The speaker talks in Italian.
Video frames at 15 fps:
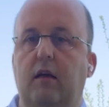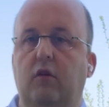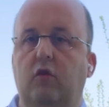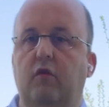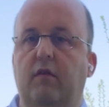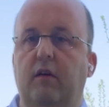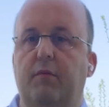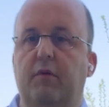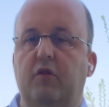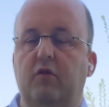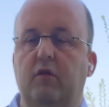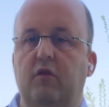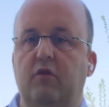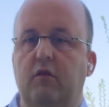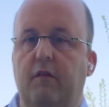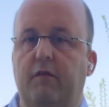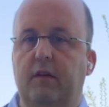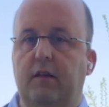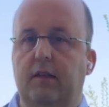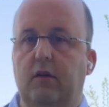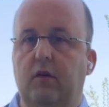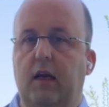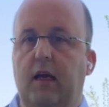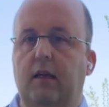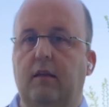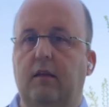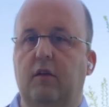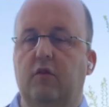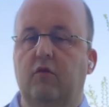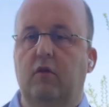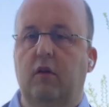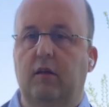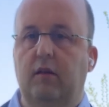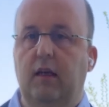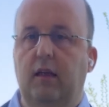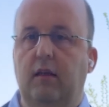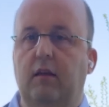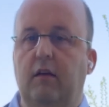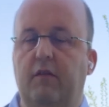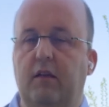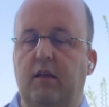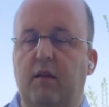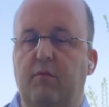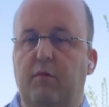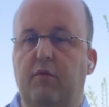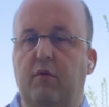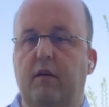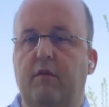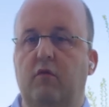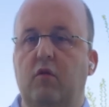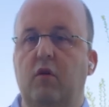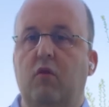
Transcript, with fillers: dove le persone sono affezionate, sono attente e fedeli al proprio lavoro,